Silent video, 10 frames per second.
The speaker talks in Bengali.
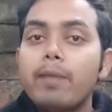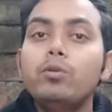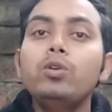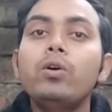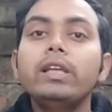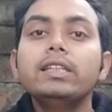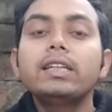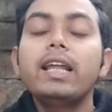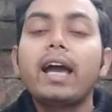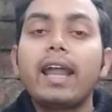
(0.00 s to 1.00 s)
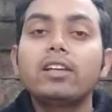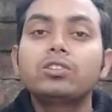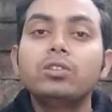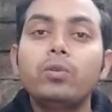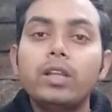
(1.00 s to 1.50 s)
এমন নয় যে যারা
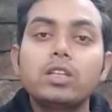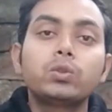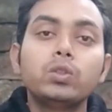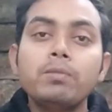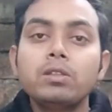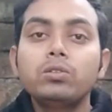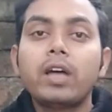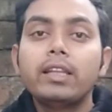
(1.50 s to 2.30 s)
কারেকশন করেছে শুধুমাত্র